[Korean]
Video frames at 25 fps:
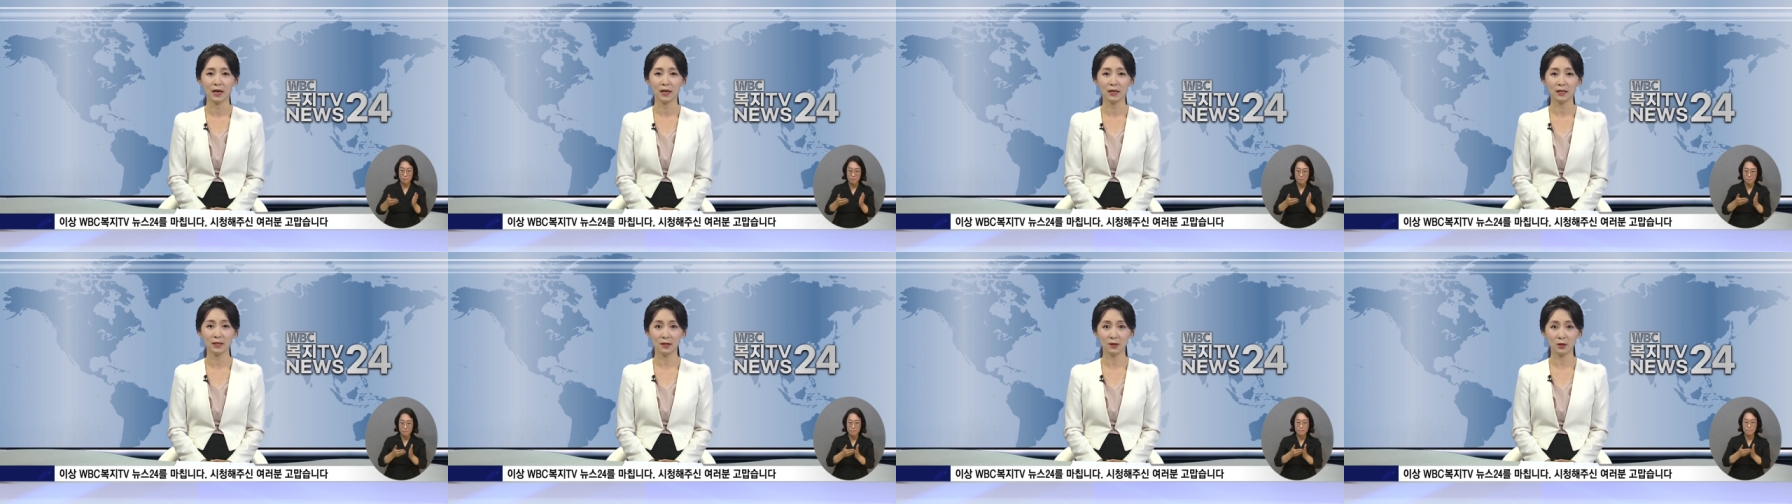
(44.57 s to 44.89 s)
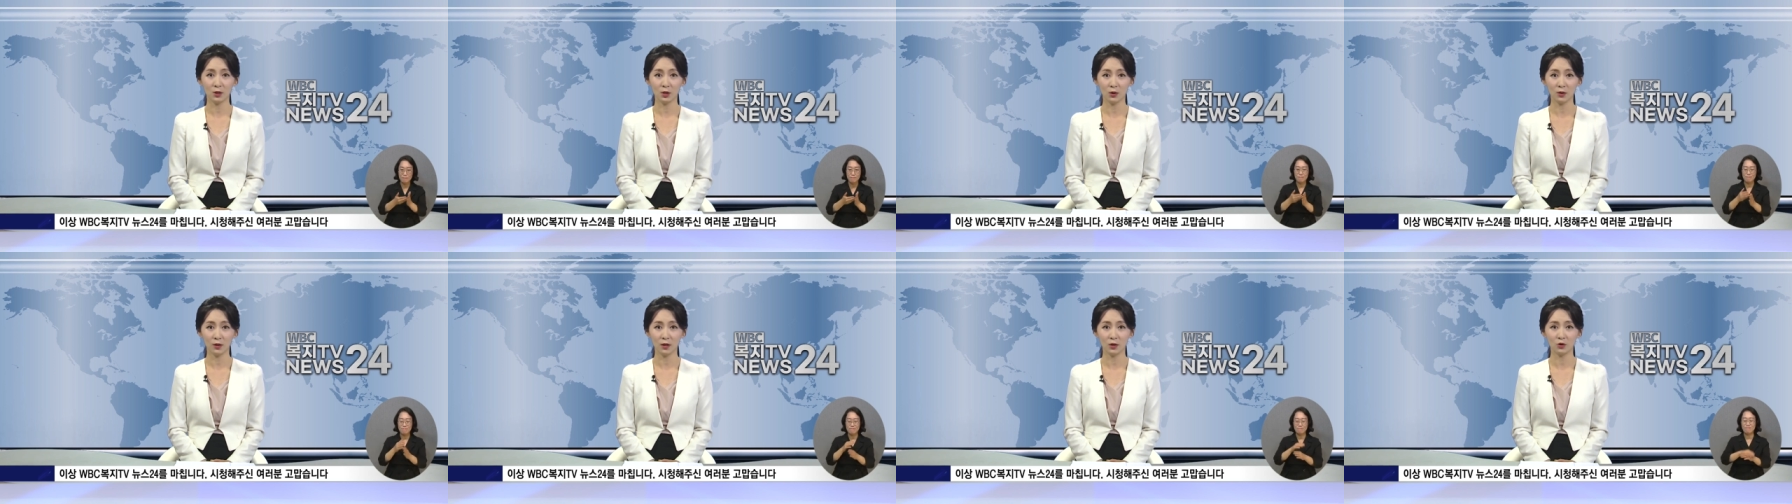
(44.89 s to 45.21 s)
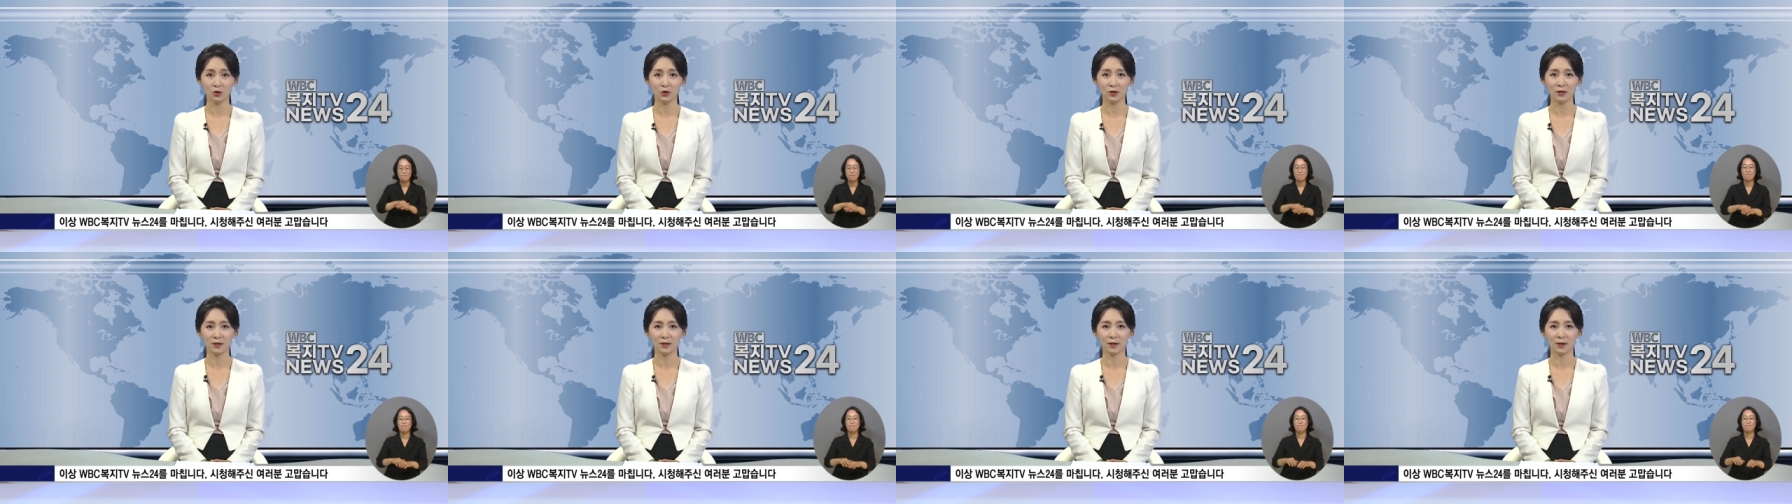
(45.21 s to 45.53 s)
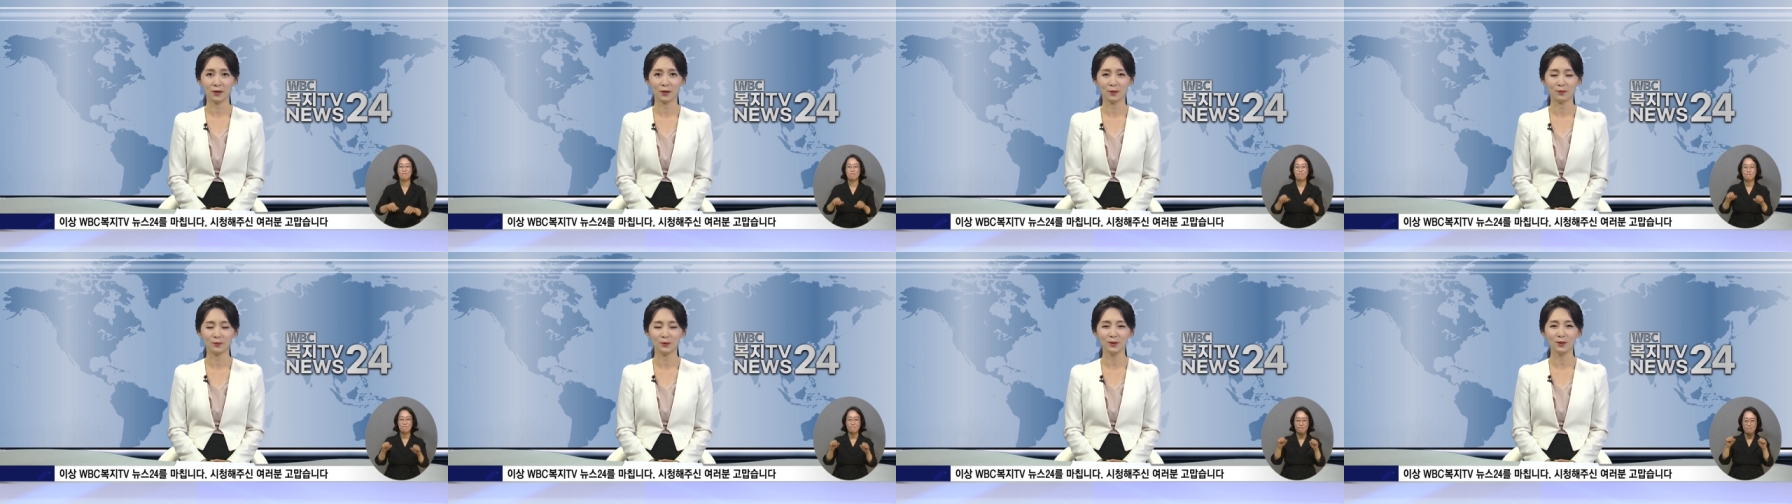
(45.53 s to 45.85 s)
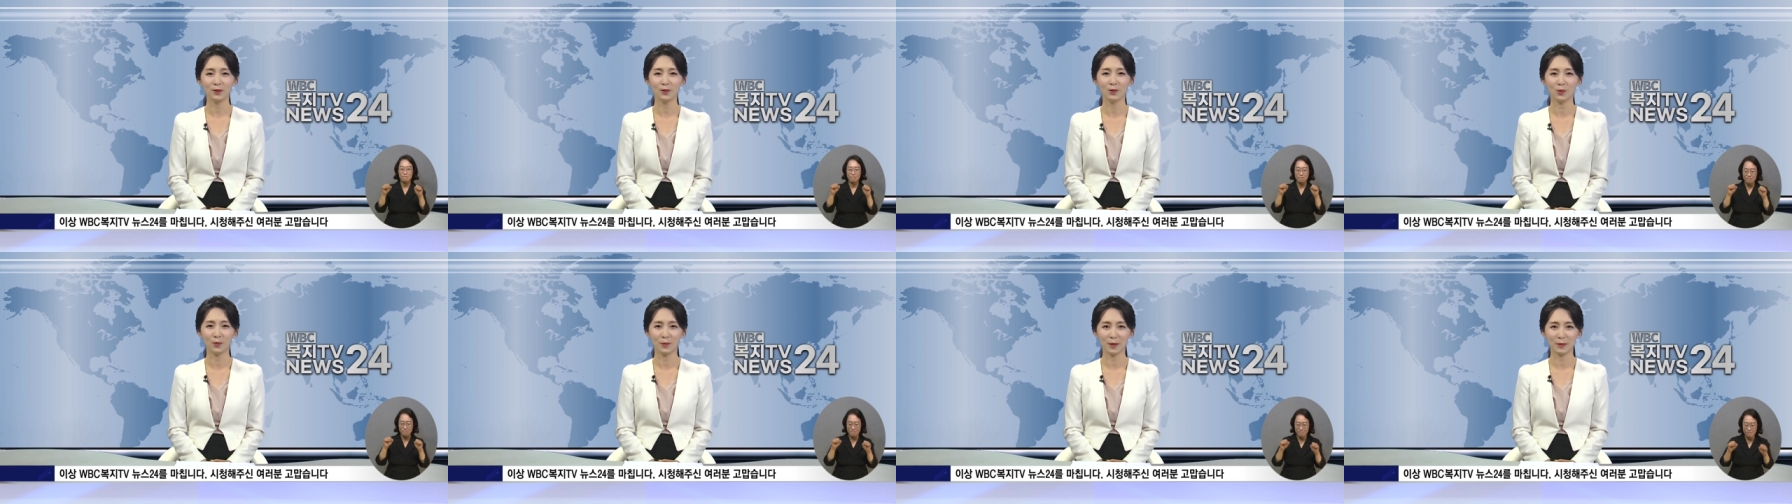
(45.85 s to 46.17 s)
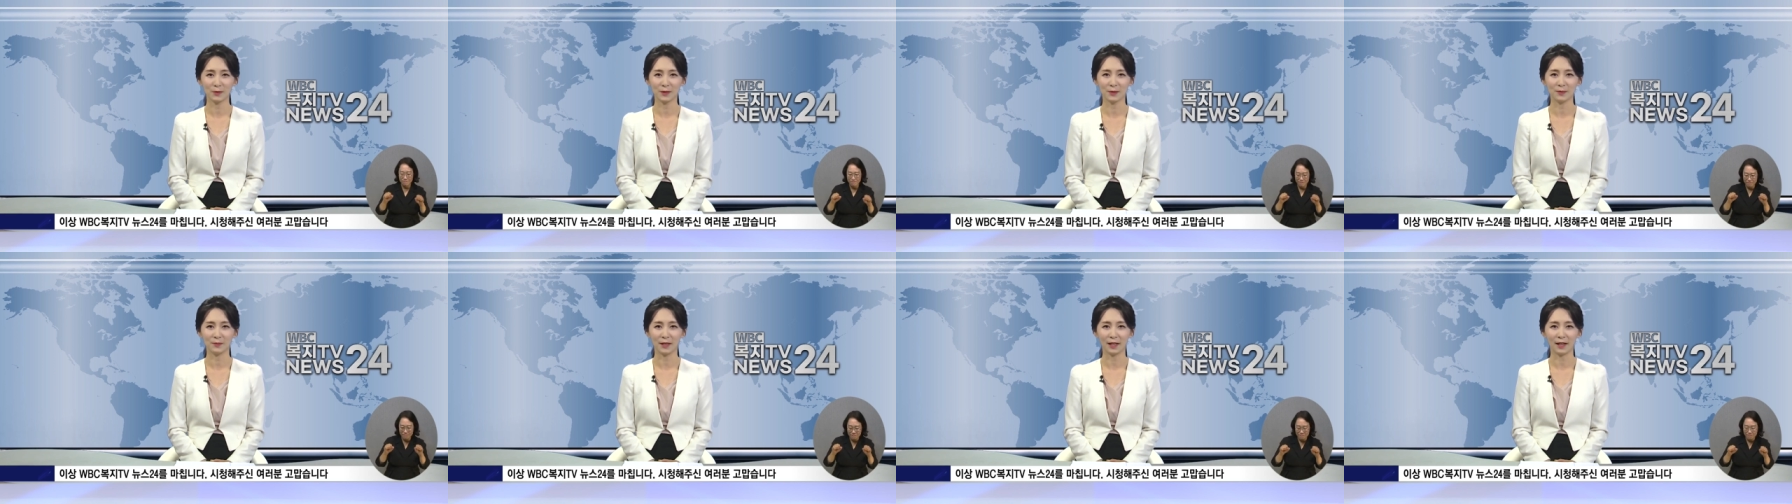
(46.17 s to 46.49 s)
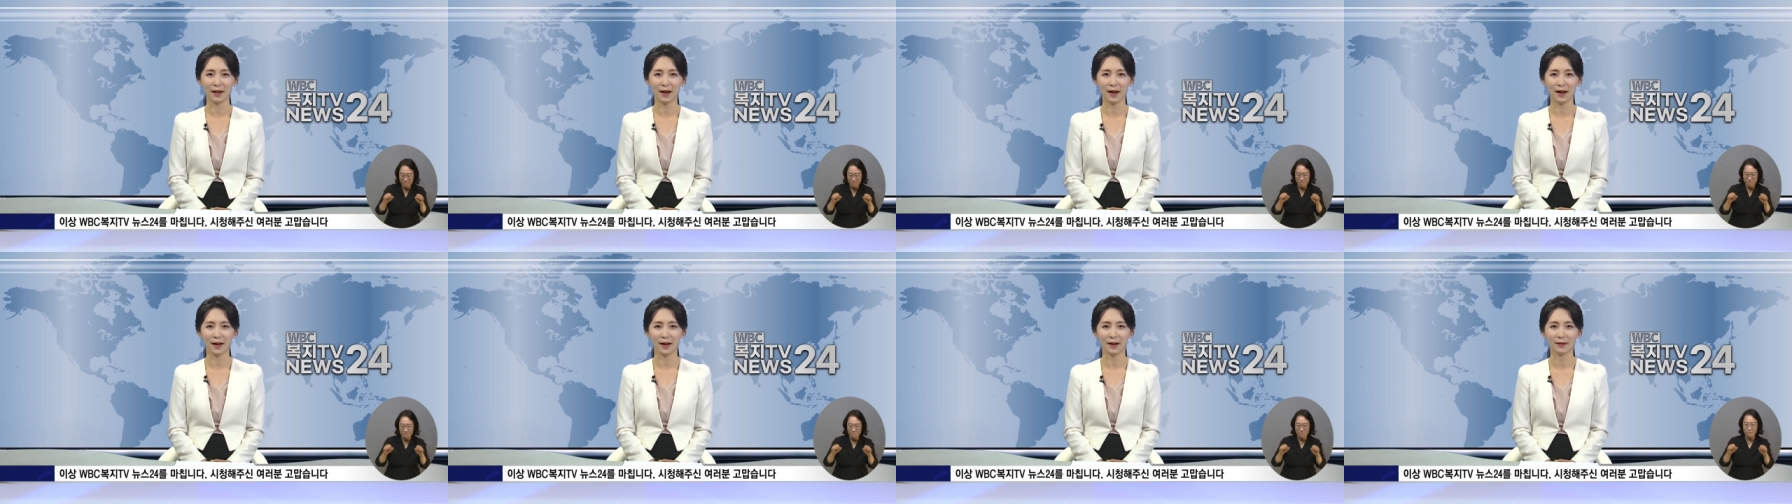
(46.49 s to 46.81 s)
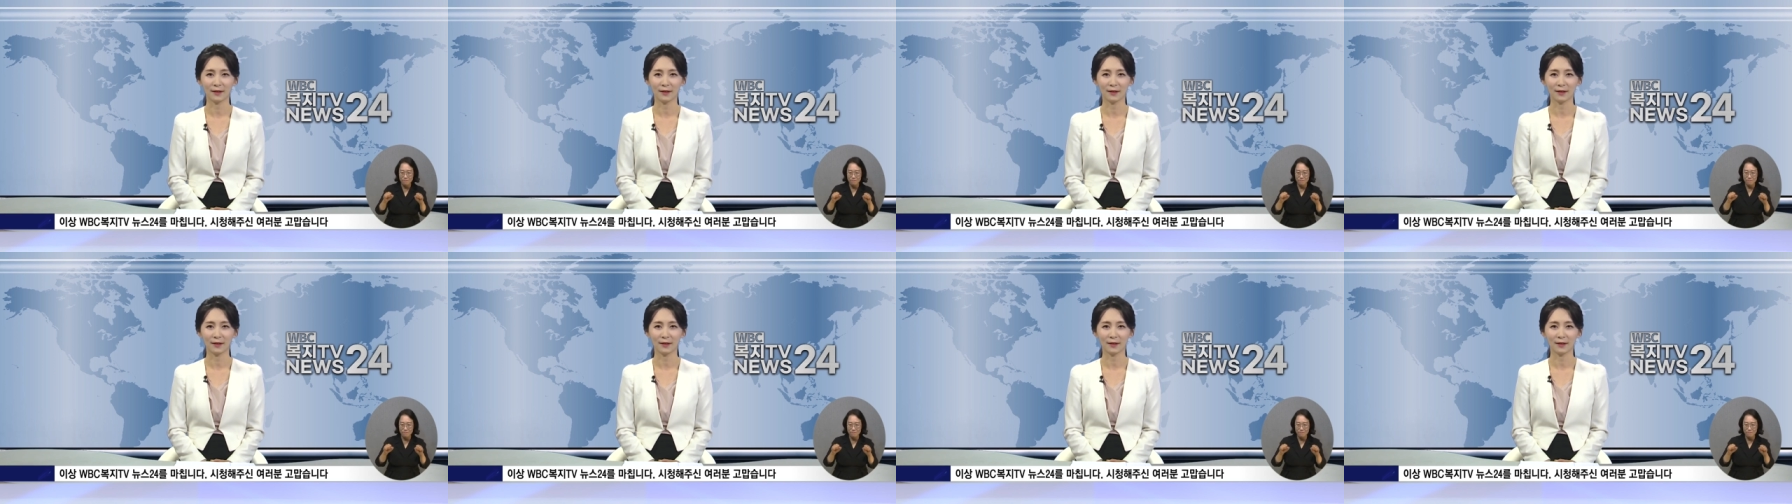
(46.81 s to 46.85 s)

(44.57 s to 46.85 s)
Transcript: 시청해 주신 여러분 고맙습니다.